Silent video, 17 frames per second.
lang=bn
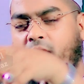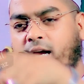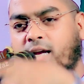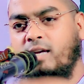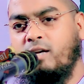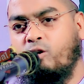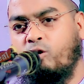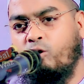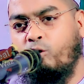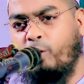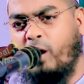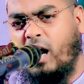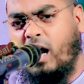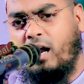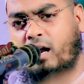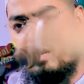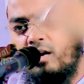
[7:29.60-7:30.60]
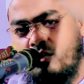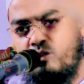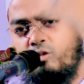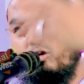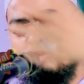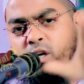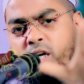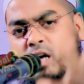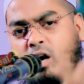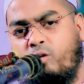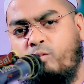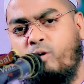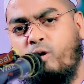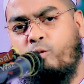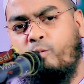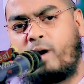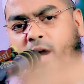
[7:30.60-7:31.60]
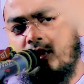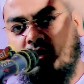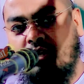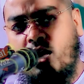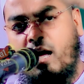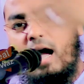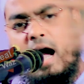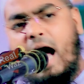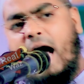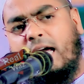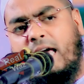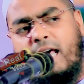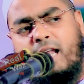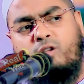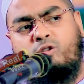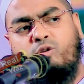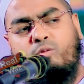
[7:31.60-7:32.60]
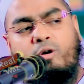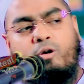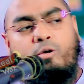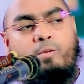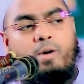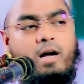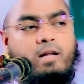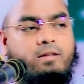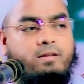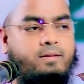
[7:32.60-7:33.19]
কি করবি দুনিয়াও বরবাদ এত বরবাদ